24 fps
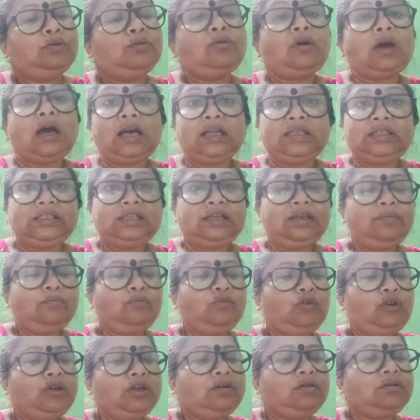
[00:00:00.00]
তো আজকের
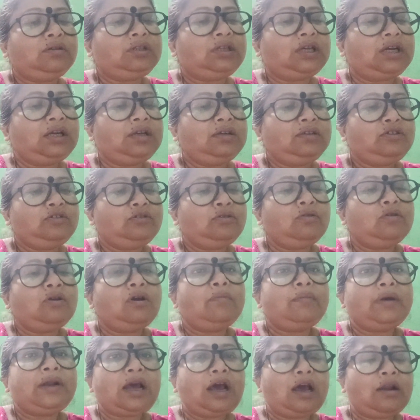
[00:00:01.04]
মূলের কথা চলো
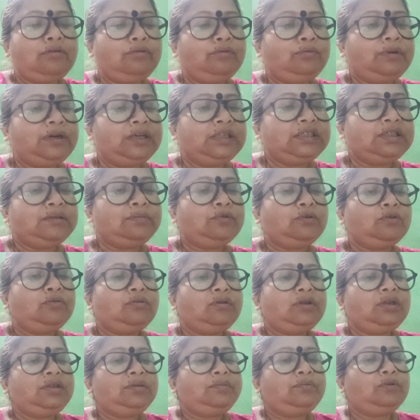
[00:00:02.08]
আমার আলু ভাজা বলো
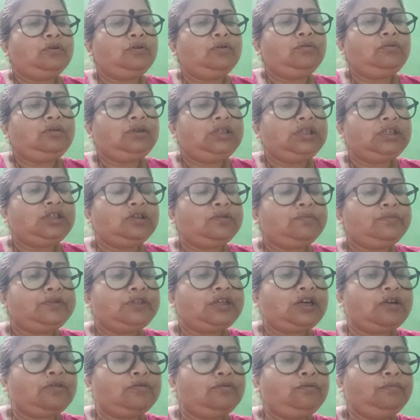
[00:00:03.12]
আর ই বলো এসব
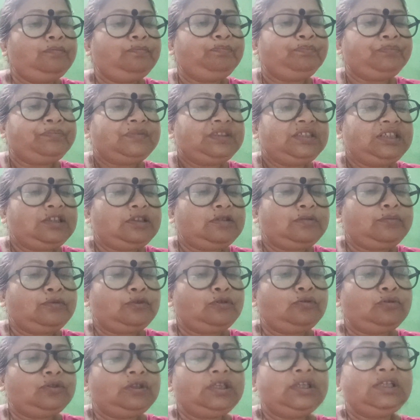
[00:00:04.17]
ছাড়ো এসব তো
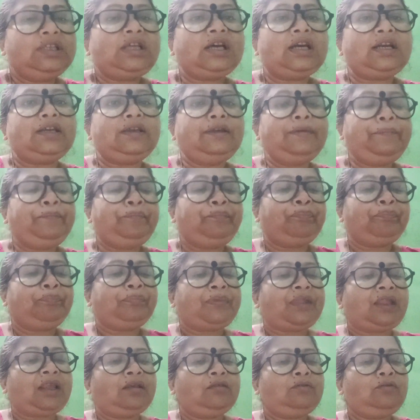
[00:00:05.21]
হতেই থাকে
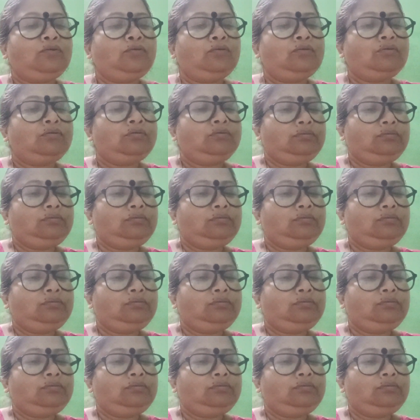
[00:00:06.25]
তো